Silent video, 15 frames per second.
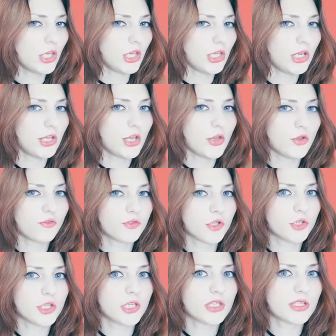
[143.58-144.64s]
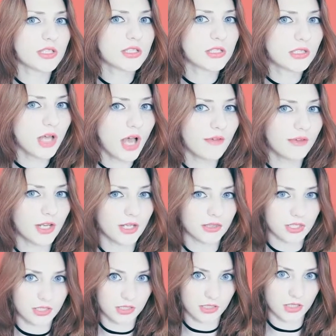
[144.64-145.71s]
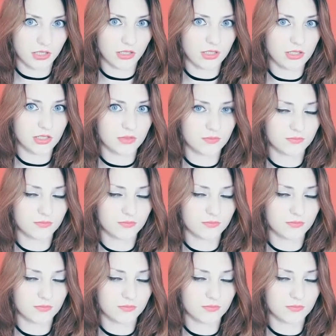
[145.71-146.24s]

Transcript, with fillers: Или ее все-таки заставили это сделать?